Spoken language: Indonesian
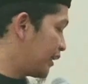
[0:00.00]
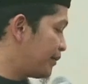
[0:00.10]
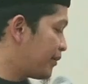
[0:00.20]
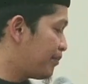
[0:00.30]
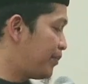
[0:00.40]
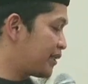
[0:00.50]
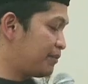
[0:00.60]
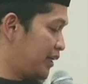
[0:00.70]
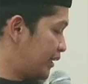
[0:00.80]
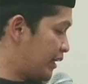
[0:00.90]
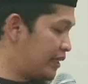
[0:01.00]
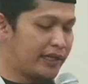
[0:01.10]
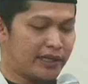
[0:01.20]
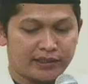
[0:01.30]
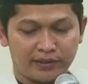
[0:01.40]
15 menit aja
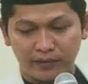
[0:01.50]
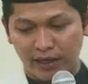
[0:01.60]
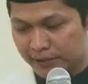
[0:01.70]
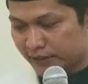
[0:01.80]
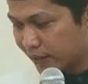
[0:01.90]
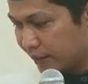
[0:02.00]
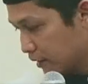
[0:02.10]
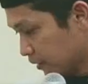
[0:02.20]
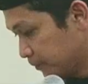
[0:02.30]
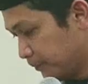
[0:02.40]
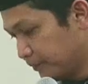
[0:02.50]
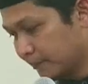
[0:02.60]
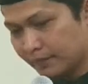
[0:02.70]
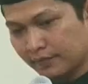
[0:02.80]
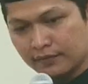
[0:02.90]
katanya udah habis kayaknya nih
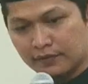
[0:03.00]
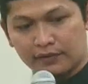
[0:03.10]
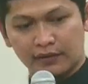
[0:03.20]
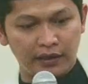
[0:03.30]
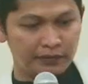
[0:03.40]
Hah?